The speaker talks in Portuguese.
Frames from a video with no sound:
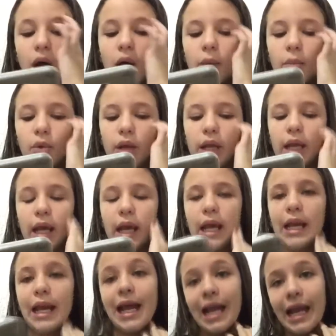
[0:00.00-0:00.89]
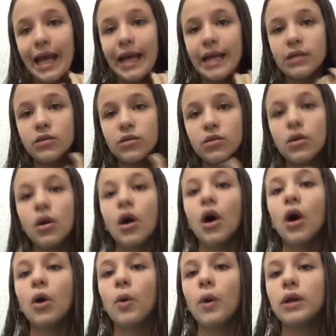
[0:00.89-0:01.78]
Porque ele é lento
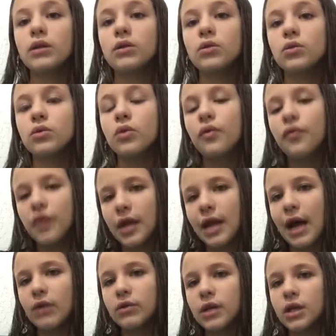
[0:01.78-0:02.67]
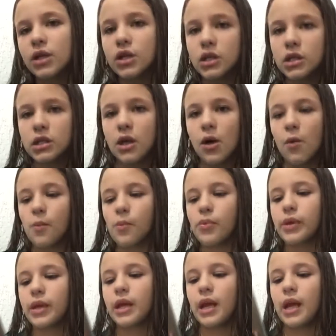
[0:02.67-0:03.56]
quando no final da edição,
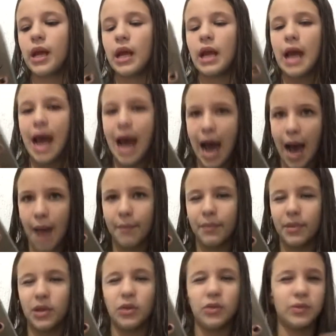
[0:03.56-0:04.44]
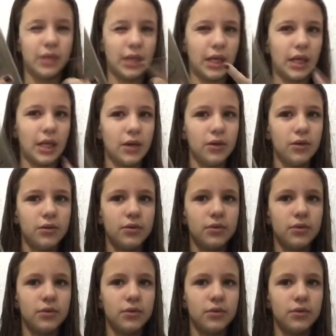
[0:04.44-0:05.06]
porque ele é rápido, entendeu?